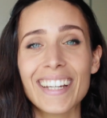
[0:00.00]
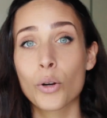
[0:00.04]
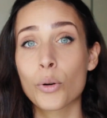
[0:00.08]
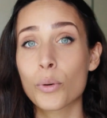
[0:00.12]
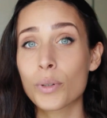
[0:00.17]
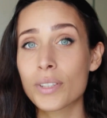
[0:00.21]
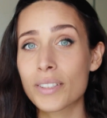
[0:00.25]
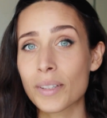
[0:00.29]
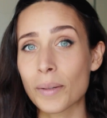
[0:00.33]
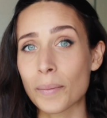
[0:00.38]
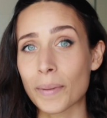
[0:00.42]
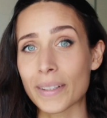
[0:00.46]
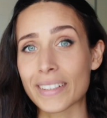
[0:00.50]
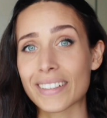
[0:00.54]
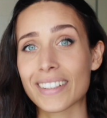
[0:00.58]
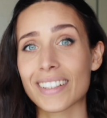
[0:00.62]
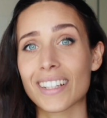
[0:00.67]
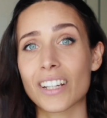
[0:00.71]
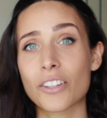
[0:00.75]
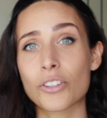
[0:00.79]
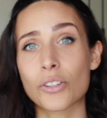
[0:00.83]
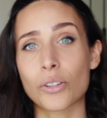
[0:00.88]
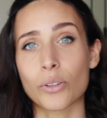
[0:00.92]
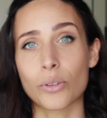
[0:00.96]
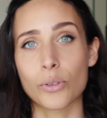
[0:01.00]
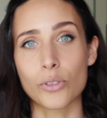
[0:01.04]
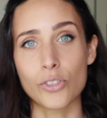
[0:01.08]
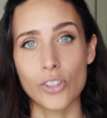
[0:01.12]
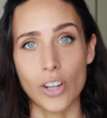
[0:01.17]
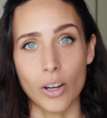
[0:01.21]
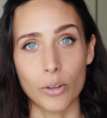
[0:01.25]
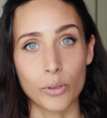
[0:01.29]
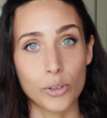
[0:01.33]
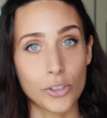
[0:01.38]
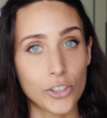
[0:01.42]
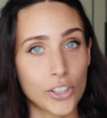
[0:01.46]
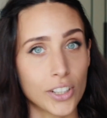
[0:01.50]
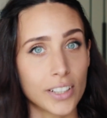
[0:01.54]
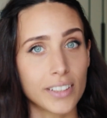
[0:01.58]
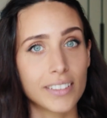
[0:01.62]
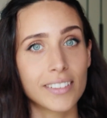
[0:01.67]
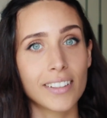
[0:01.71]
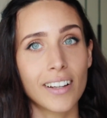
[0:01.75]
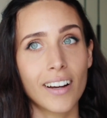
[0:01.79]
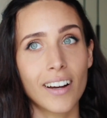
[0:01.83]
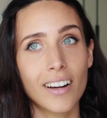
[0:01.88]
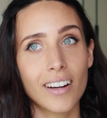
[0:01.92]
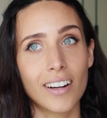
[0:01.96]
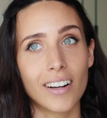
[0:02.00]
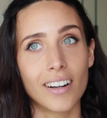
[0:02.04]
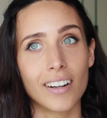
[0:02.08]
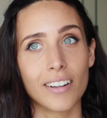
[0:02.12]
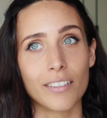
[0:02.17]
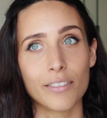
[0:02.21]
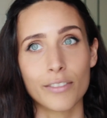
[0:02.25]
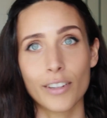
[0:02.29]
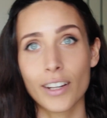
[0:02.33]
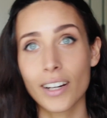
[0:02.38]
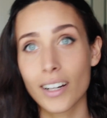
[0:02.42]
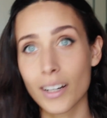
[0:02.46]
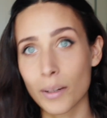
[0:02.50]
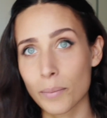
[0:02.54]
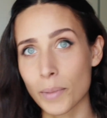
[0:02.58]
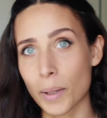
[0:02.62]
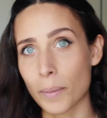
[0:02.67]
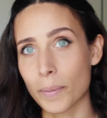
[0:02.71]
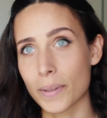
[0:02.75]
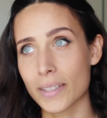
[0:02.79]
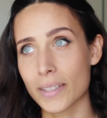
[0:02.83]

Questa mattina sono già uscita a fare la mia